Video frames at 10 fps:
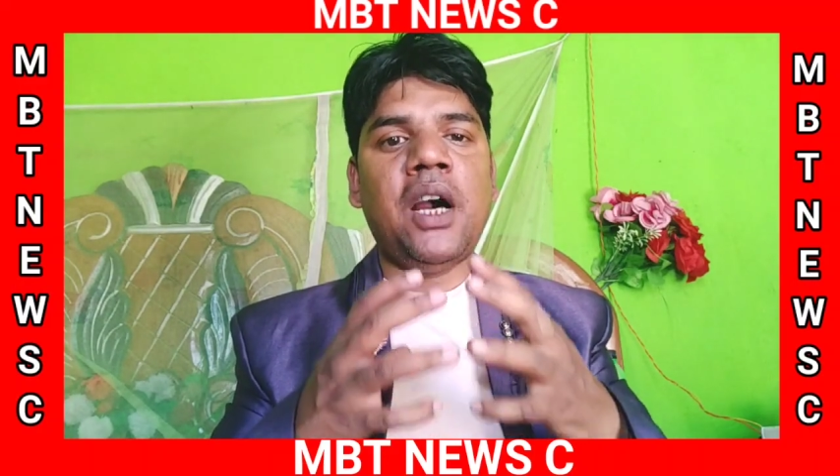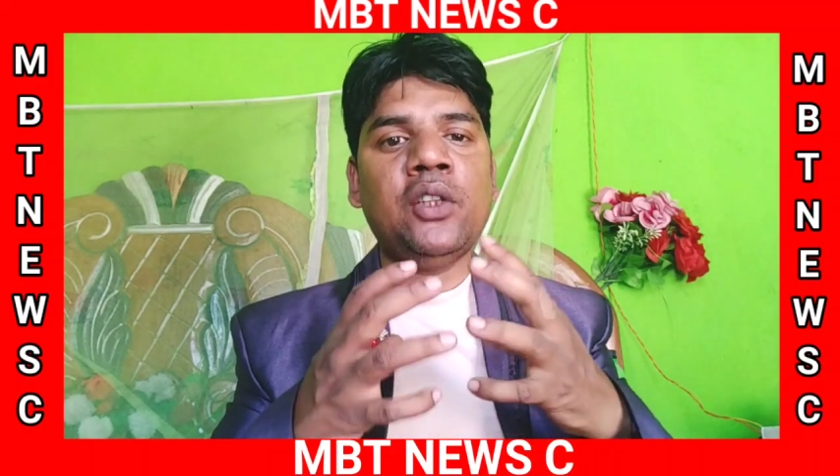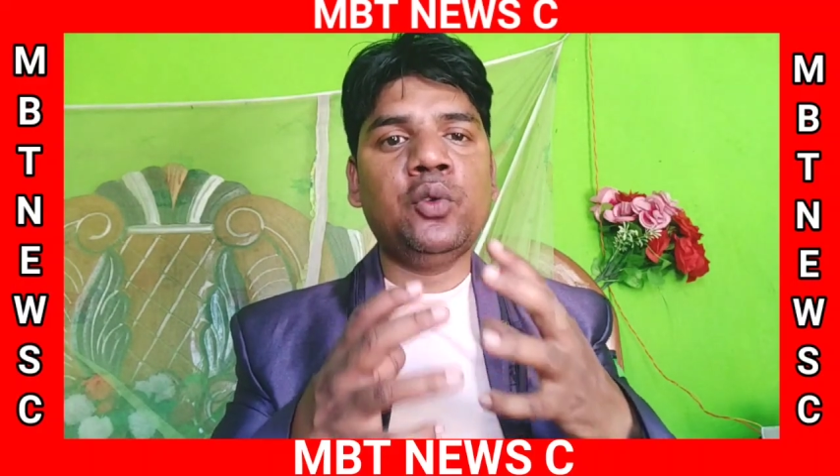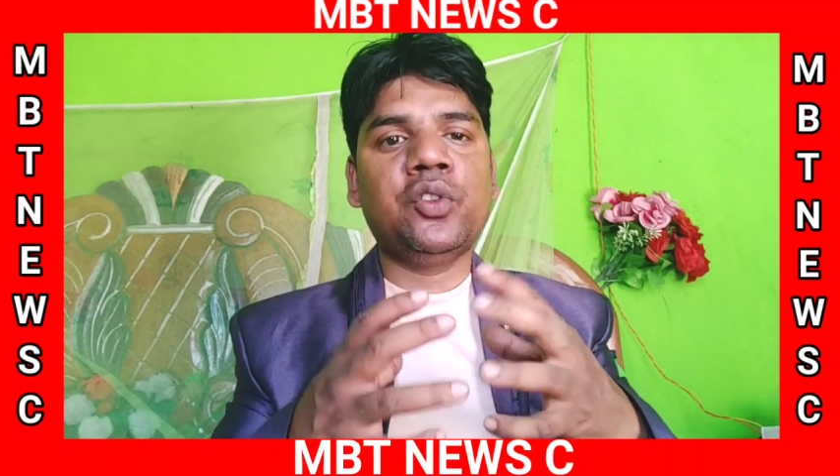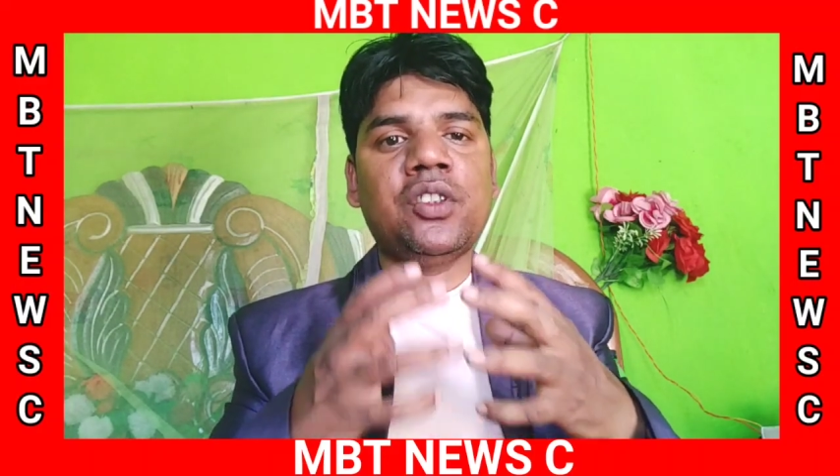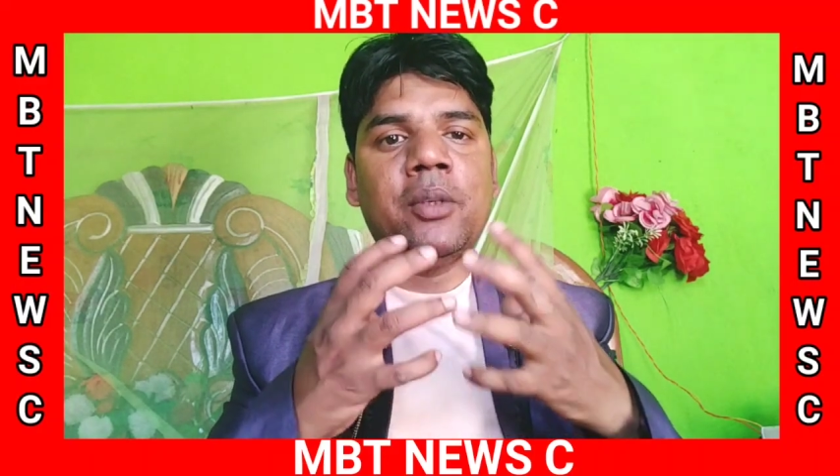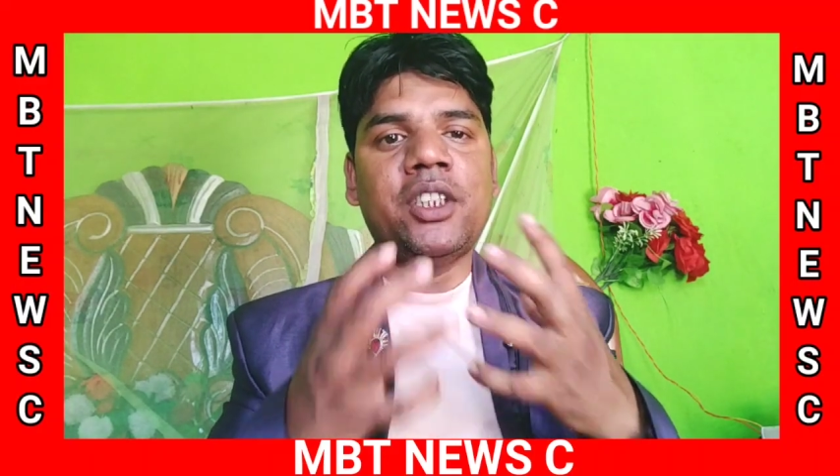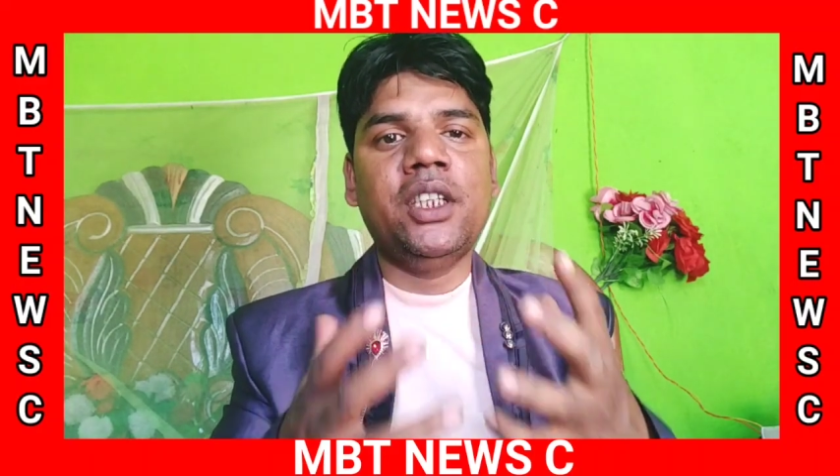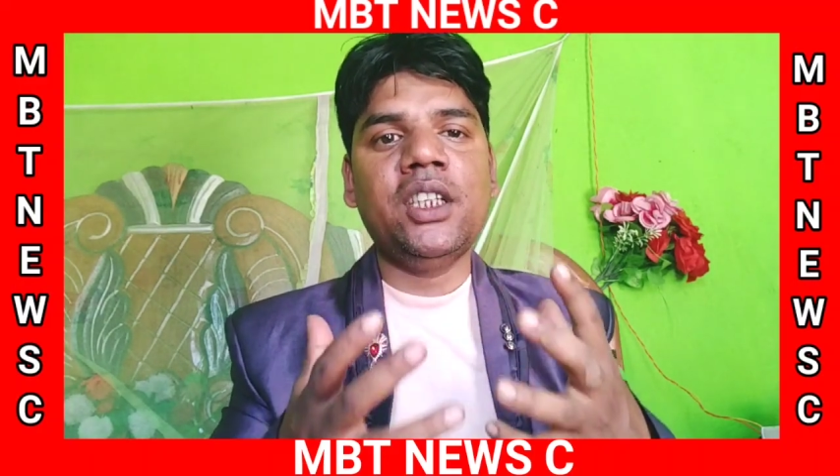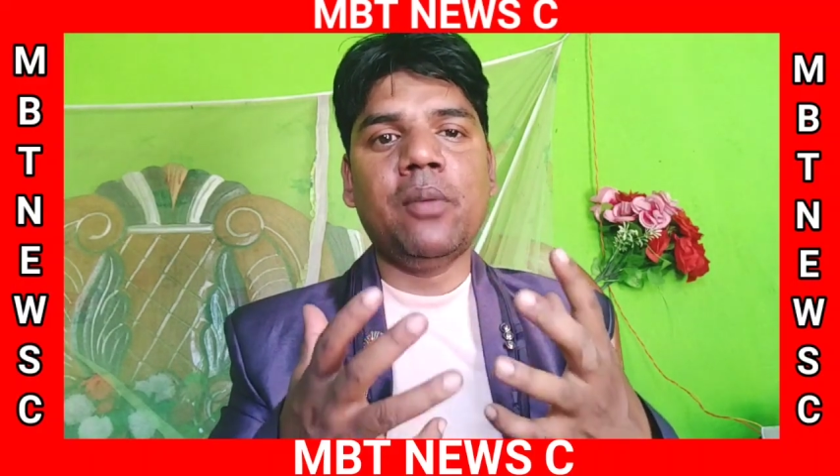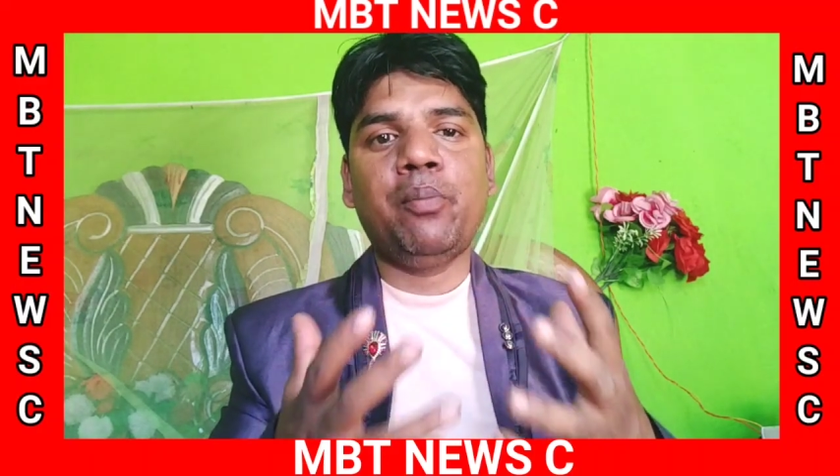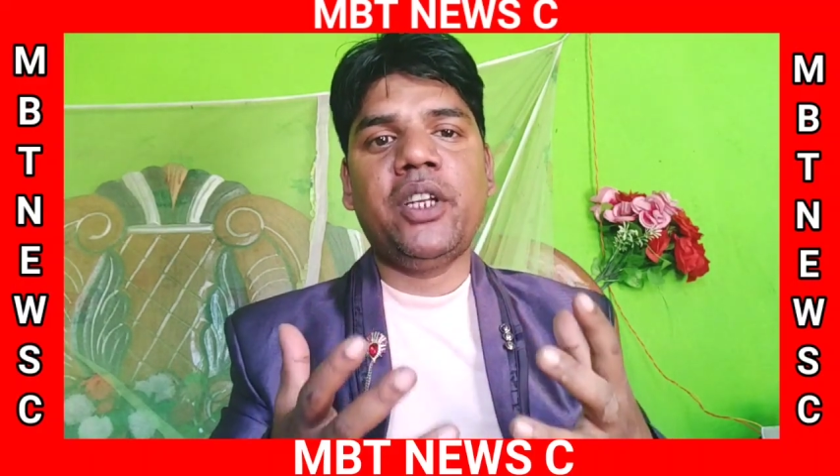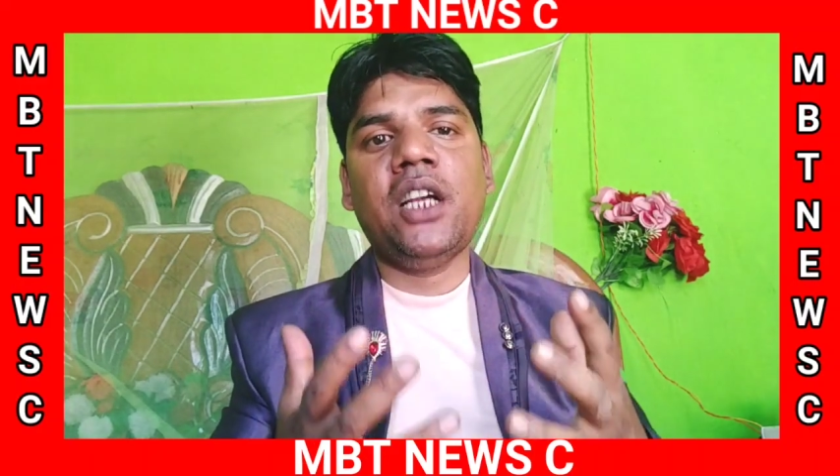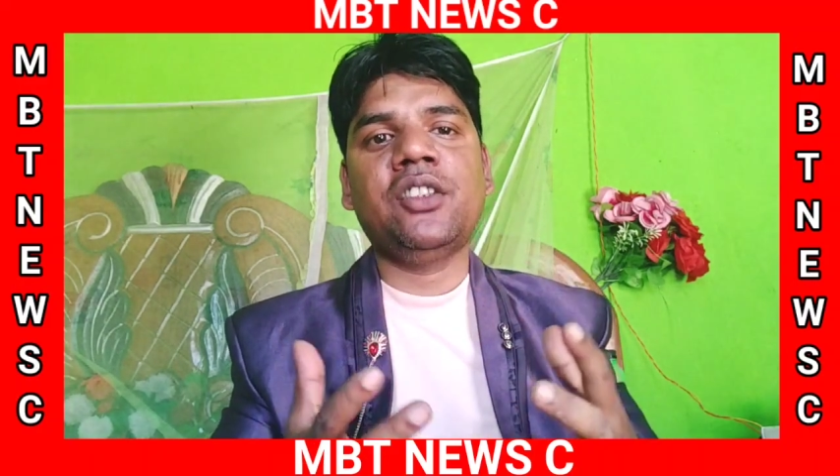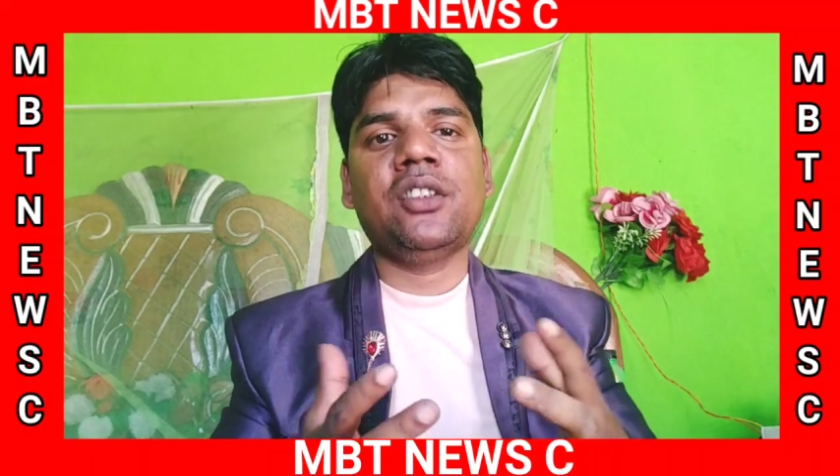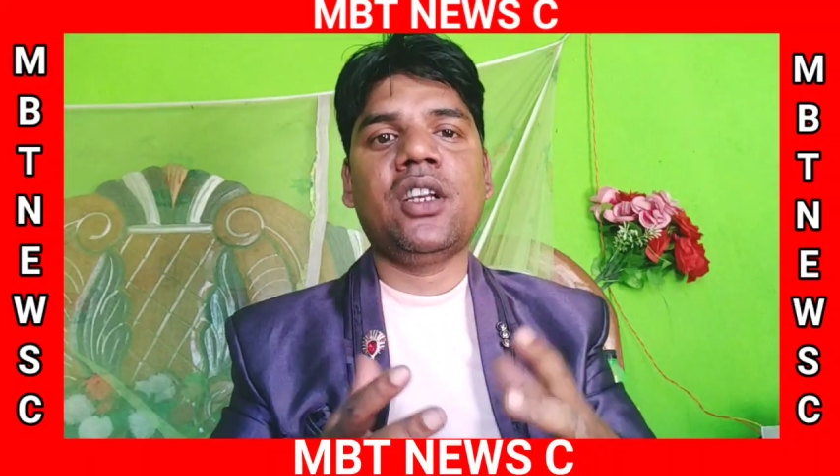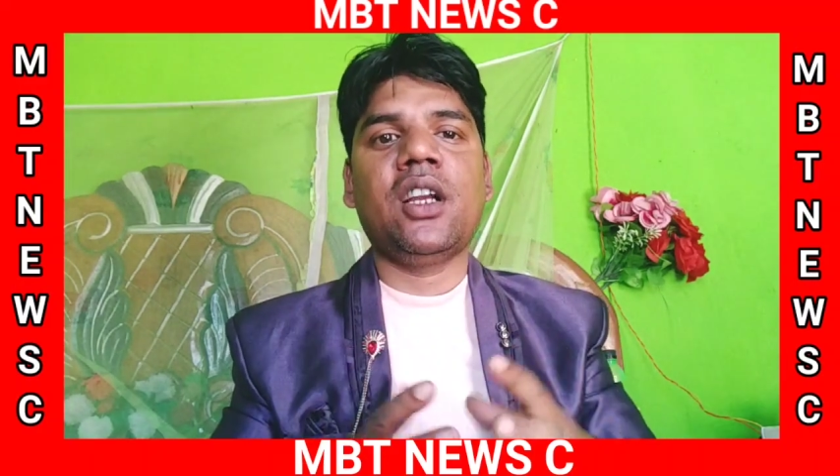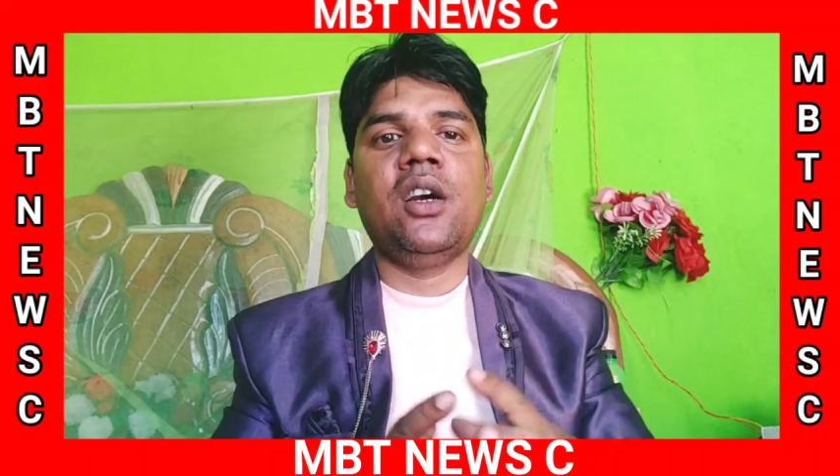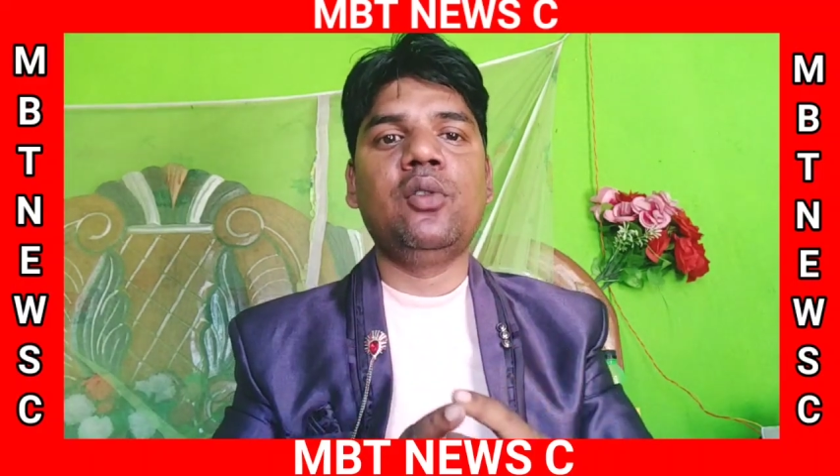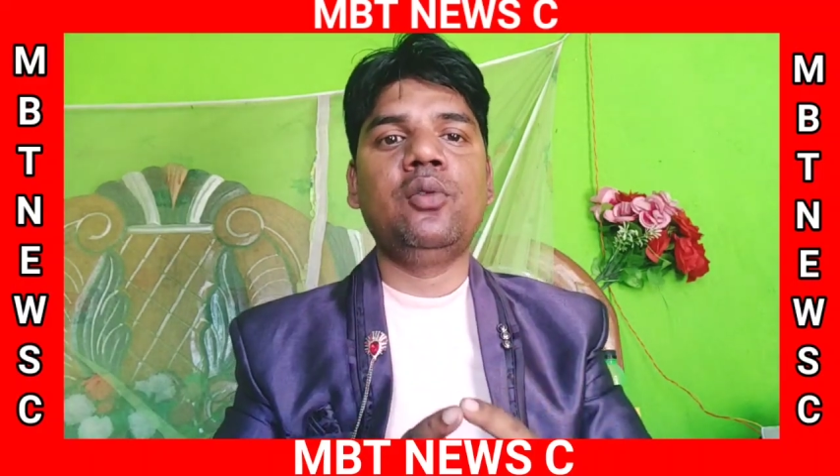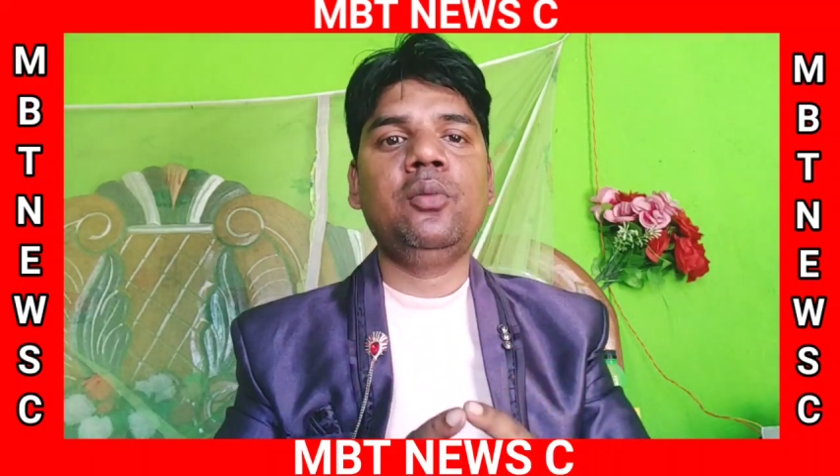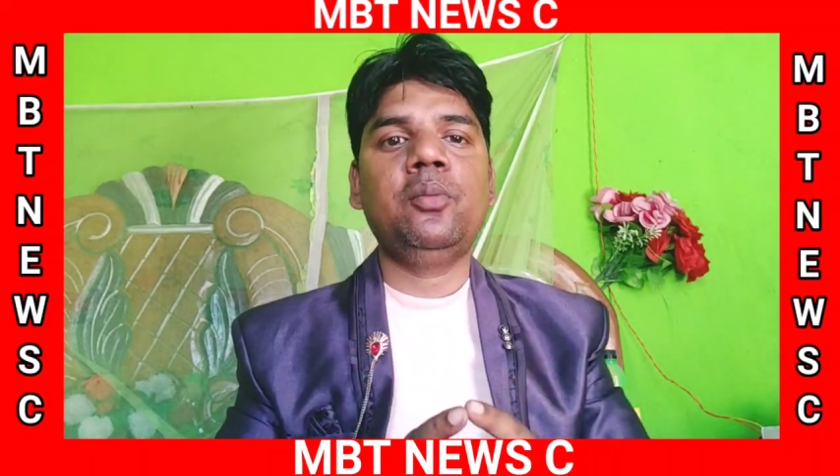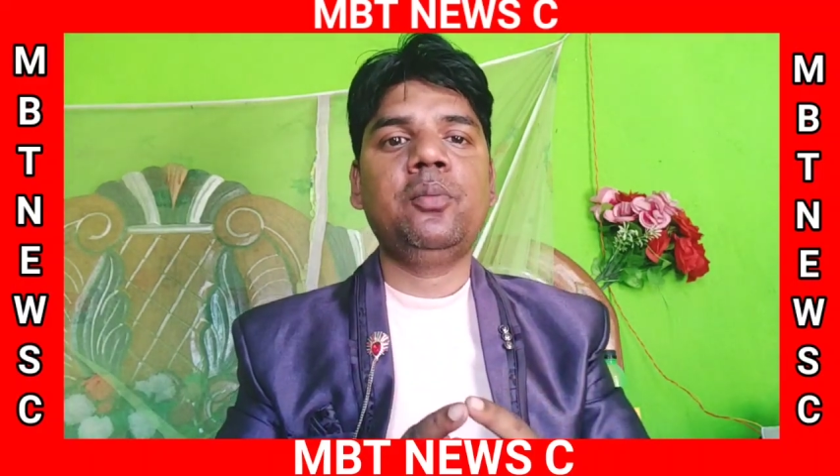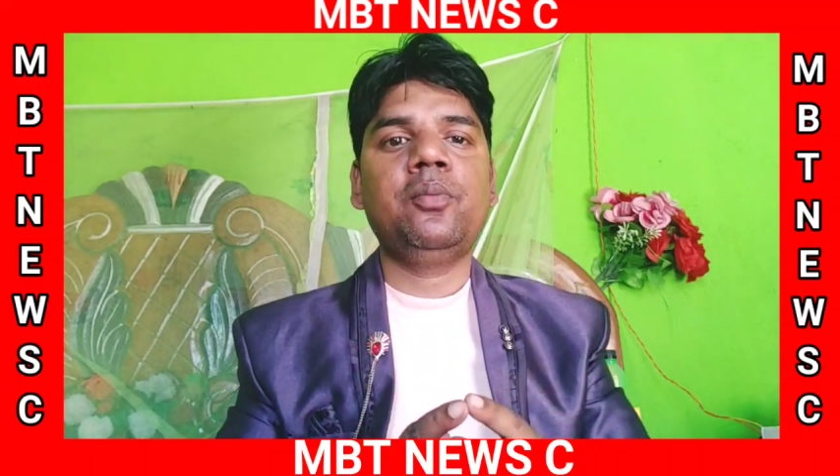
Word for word: बात को समझने का प्रयास कर रहा हूं